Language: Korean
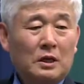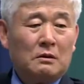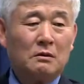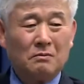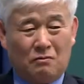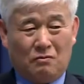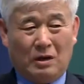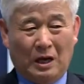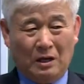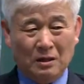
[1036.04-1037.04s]
애들은
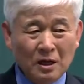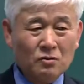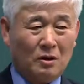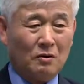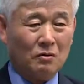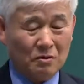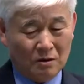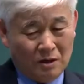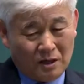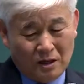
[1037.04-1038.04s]
굉장히 좋아하고
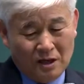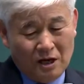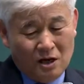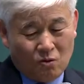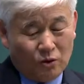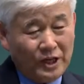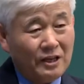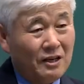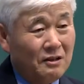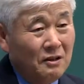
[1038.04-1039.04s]
그걸 이렇게
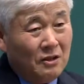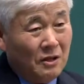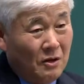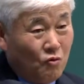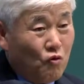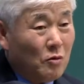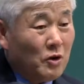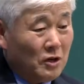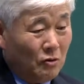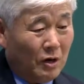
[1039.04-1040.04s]
꼬챙이에 끼어서 이렇게 구워
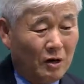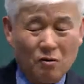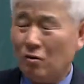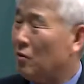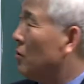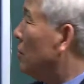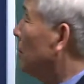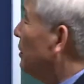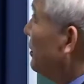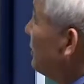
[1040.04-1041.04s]
먹기도 하고 그런
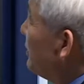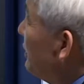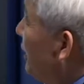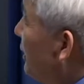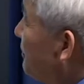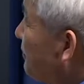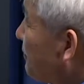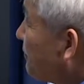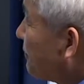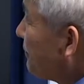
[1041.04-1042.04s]
거예요. 그런데
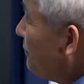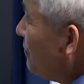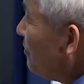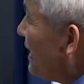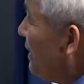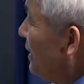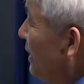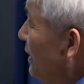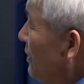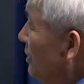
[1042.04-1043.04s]

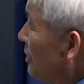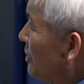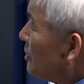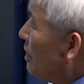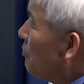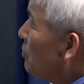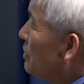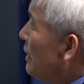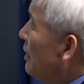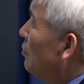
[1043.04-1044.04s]
역시 스탠퍼드
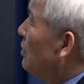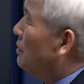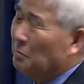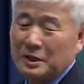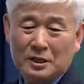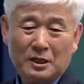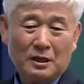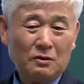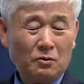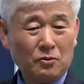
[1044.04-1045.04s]
대학의 월턴
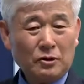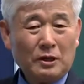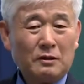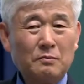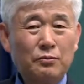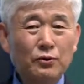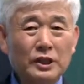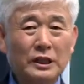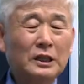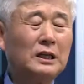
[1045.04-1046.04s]
미셀 교수라는
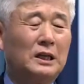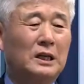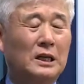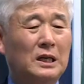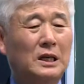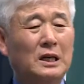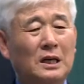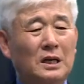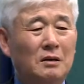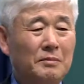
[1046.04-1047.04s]
분이
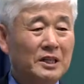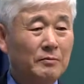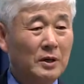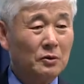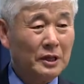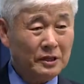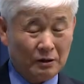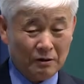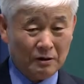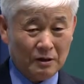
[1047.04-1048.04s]
마시멜로
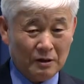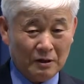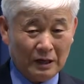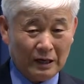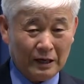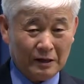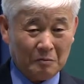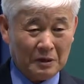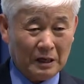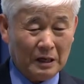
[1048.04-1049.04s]
테스트를 하게
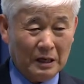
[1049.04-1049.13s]
됩니다.